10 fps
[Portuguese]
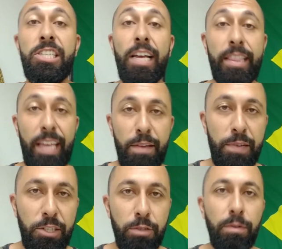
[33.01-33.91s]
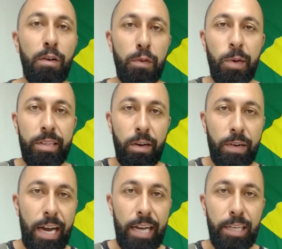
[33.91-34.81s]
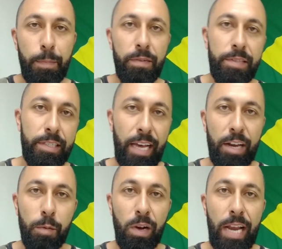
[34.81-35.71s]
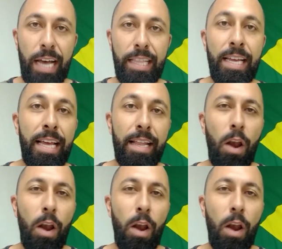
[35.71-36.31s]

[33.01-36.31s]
já tem vídeo, eu vou botar o card aí para vocês darem uma olhada.